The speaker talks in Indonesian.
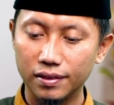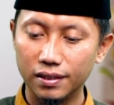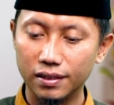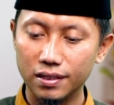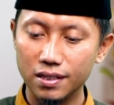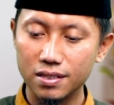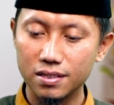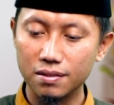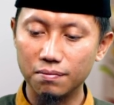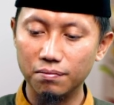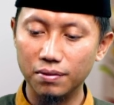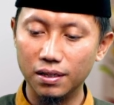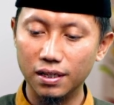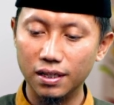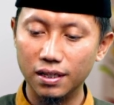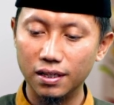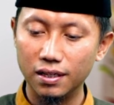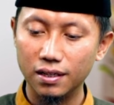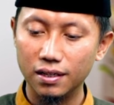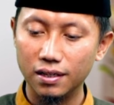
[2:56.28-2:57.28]
Titik
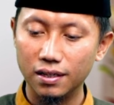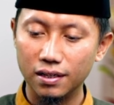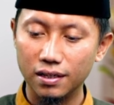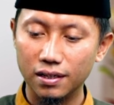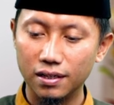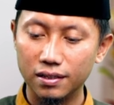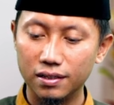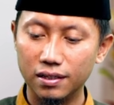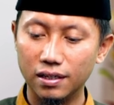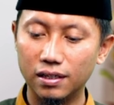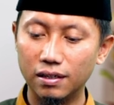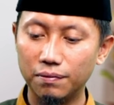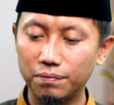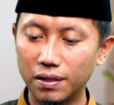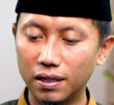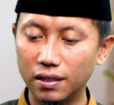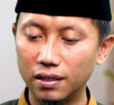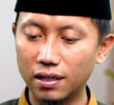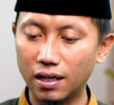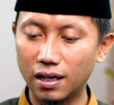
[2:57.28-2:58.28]
sembelih
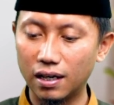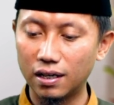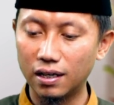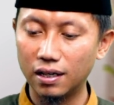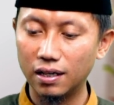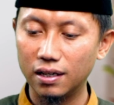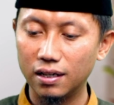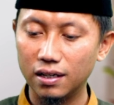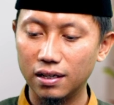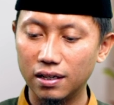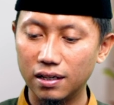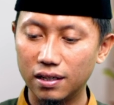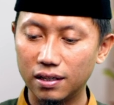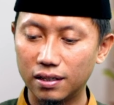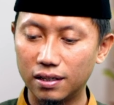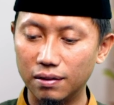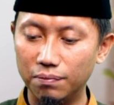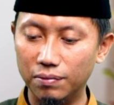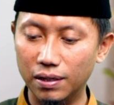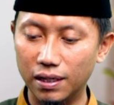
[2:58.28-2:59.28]
dihadapkan ke arah
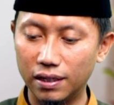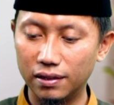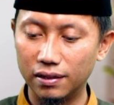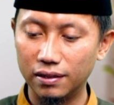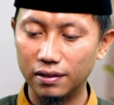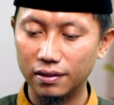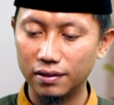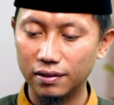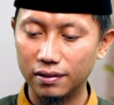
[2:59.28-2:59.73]
kiblat.